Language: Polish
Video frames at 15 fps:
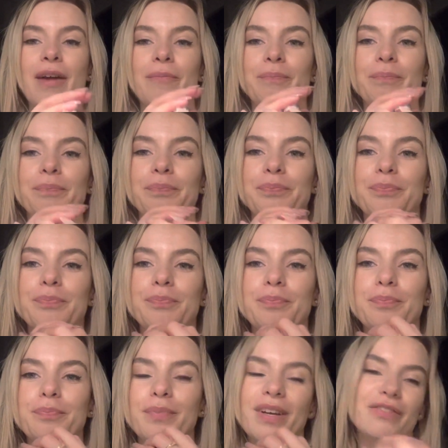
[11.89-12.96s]

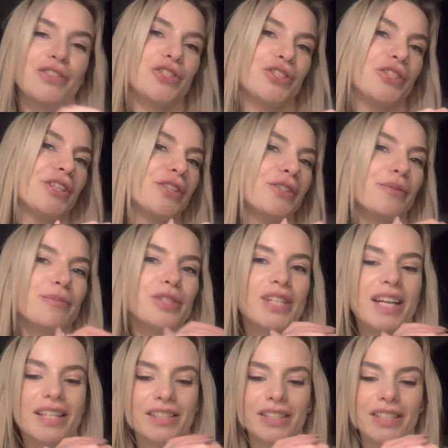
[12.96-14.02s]
Mm, pewnie się nie
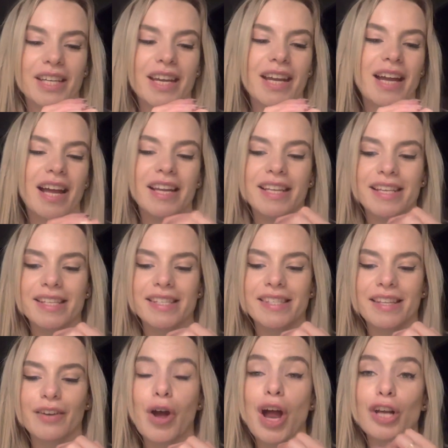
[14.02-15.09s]
domyślacie, ale jest
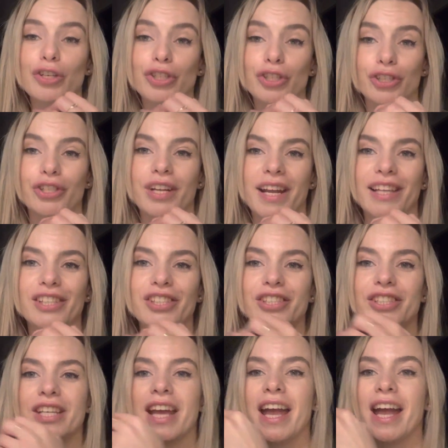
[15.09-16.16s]
tego aż sześć.